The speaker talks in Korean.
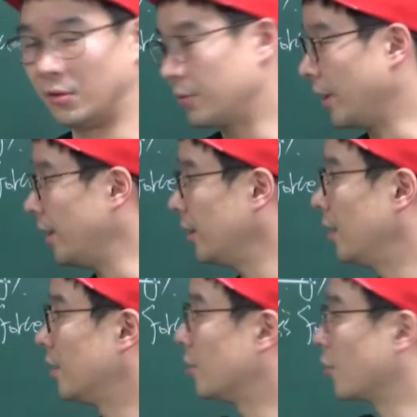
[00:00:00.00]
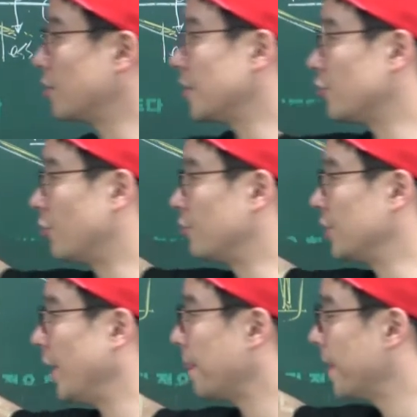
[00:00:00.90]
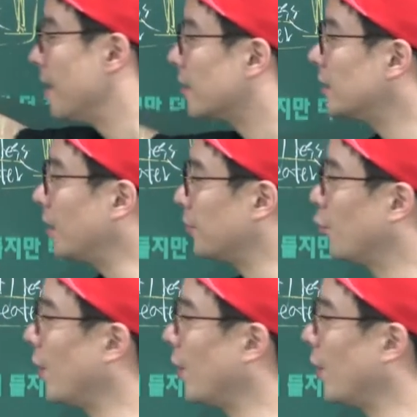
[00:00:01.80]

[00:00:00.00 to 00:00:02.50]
오케이 연결사 추론 문제 그 다음